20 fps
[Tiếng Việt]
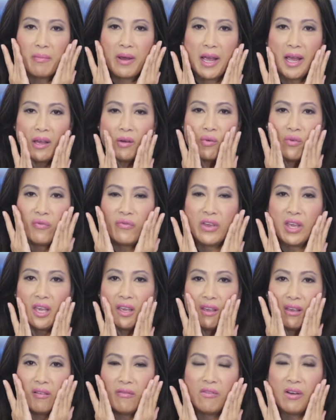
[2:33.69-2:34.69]
má quý vị
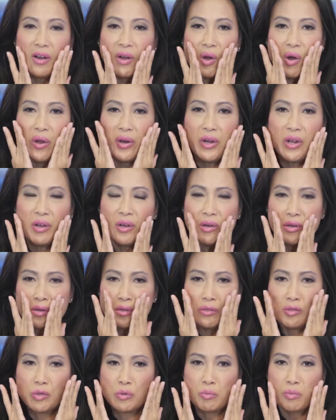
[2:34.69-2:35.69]
và coi nó có
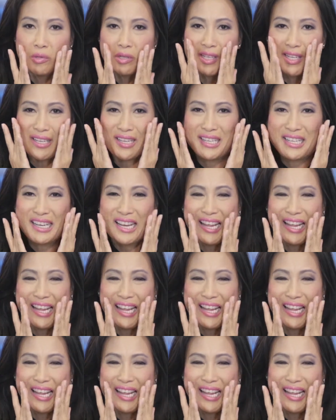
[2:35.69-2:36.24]
sụt xịt